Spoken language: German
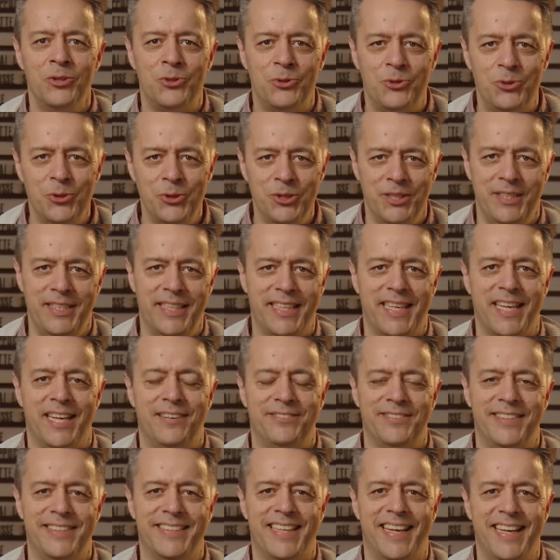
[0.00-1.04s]
durch die
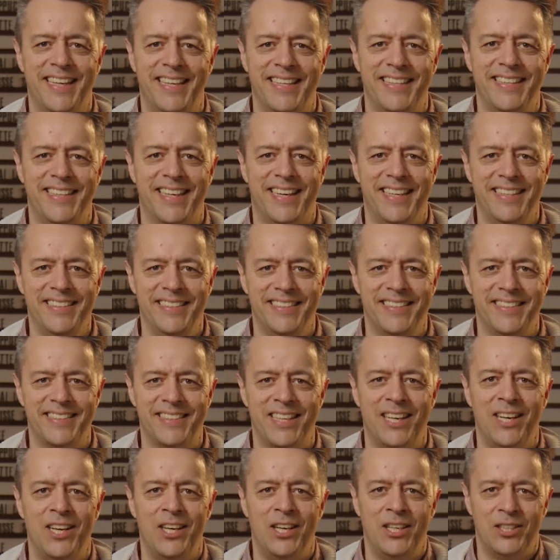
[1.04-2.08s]
Kraft des Heiligen
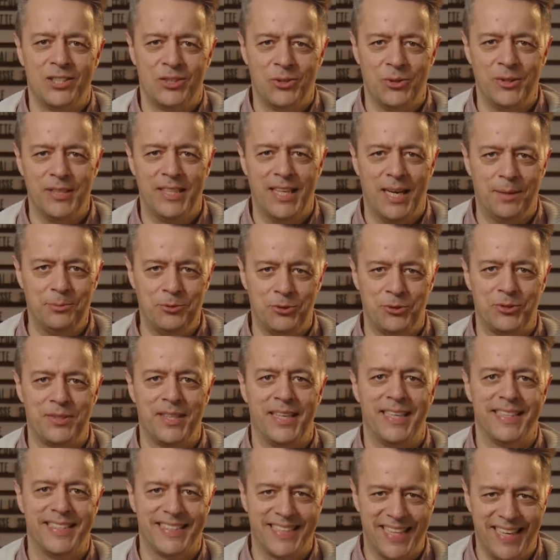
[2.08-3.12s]
Geistes. So, ich habe
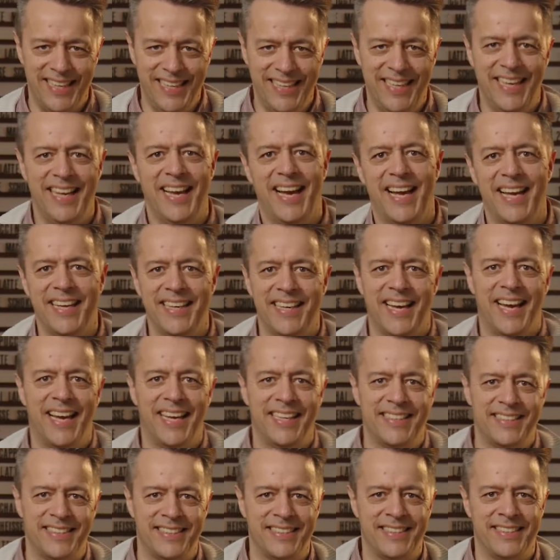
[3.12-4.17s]
schon drei
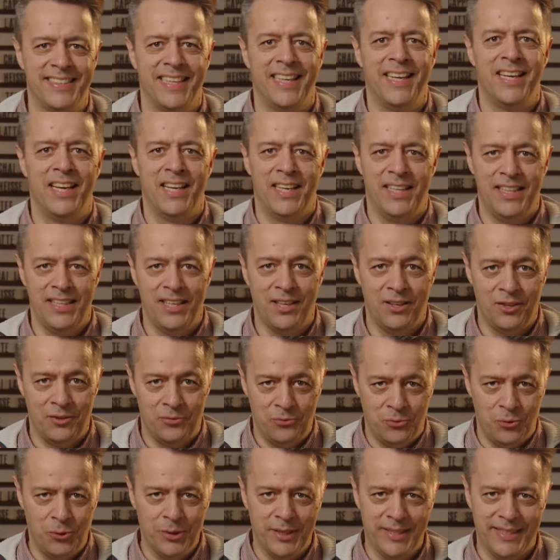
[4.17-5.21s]
Lehreinheiten hier
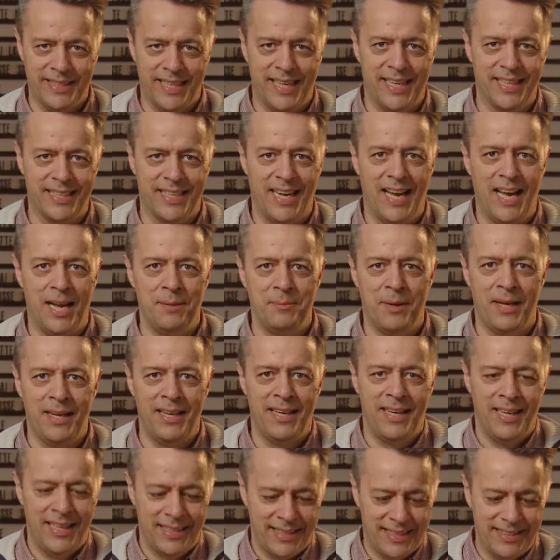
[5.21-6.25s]
vorgetragen.
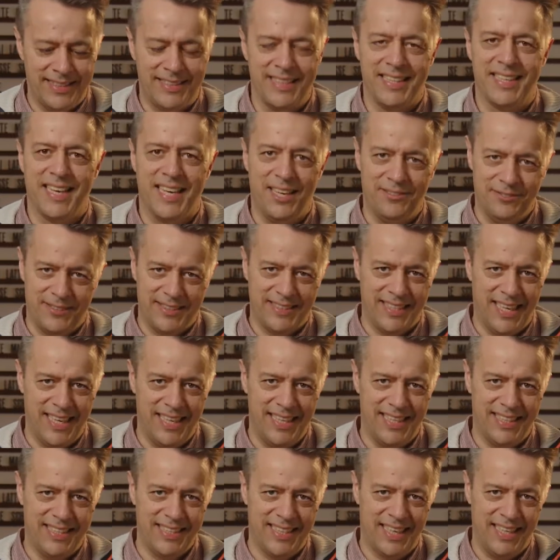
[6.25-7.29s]
Einmal, dass die Kraft des
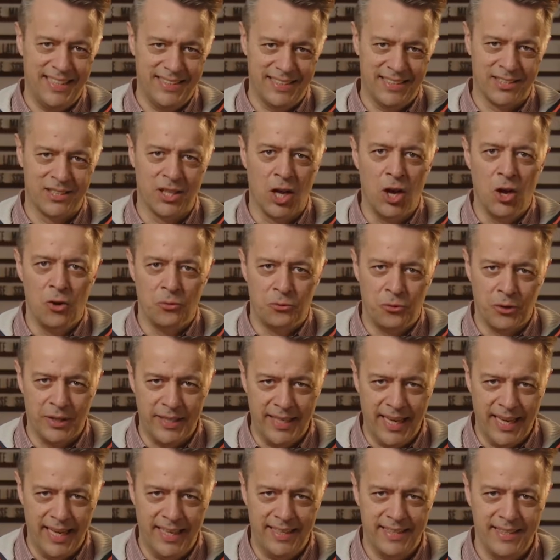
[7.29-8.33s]
Heiligen Geistes für
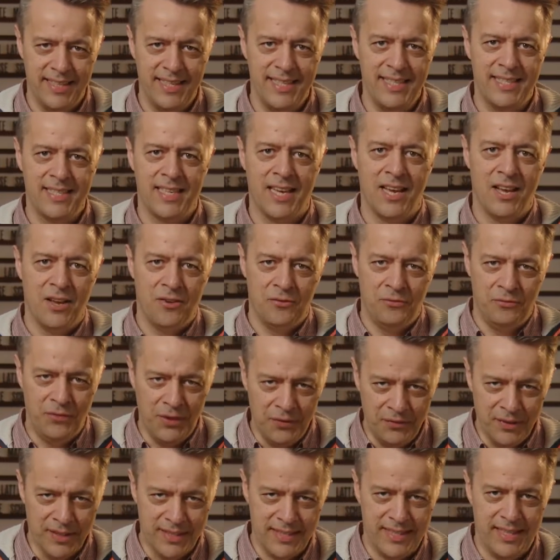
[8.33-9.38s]
jeden ist,
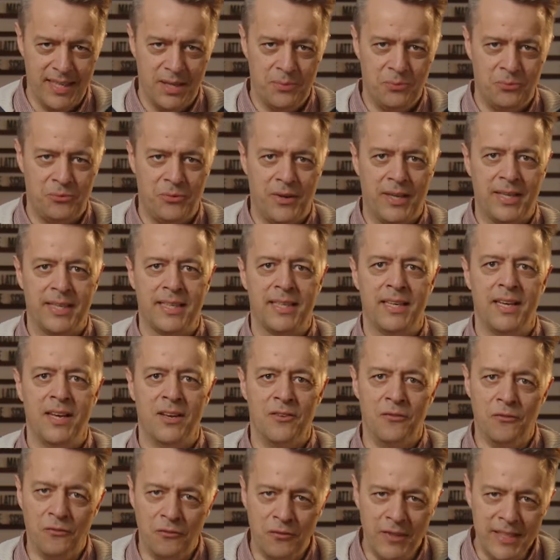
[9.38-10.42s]
wie wir sie empfangen,
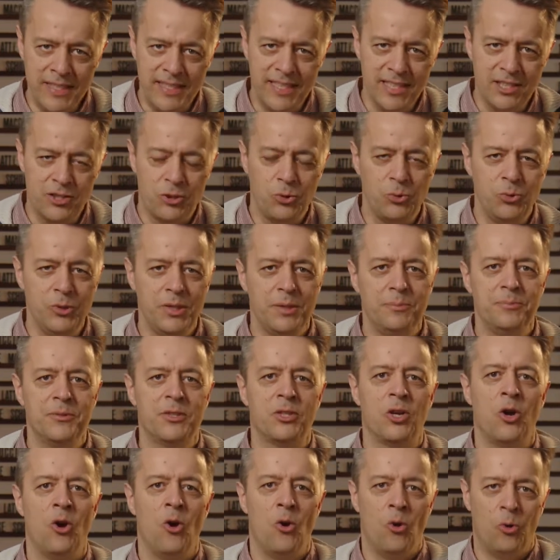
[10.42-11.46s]
wie sie
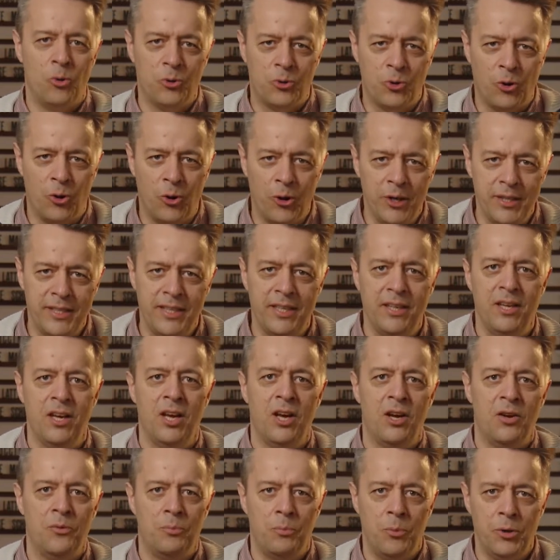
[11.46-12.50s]
zunimmt. Und heute
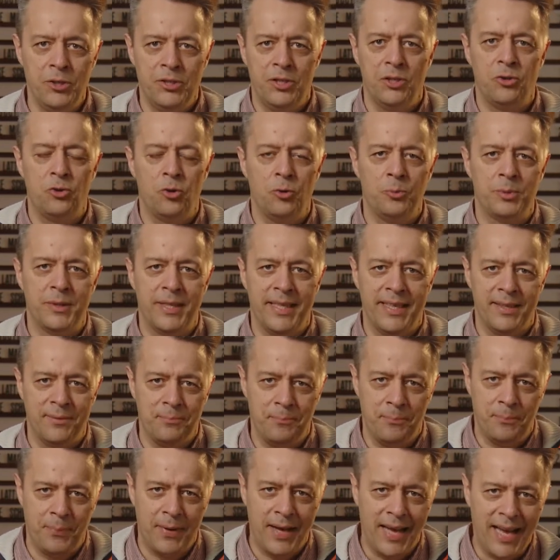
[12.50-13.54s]
möchte ich über
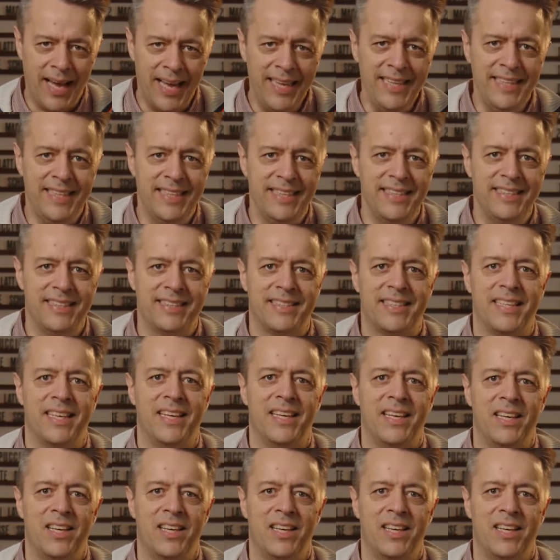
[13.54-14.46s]
den Preis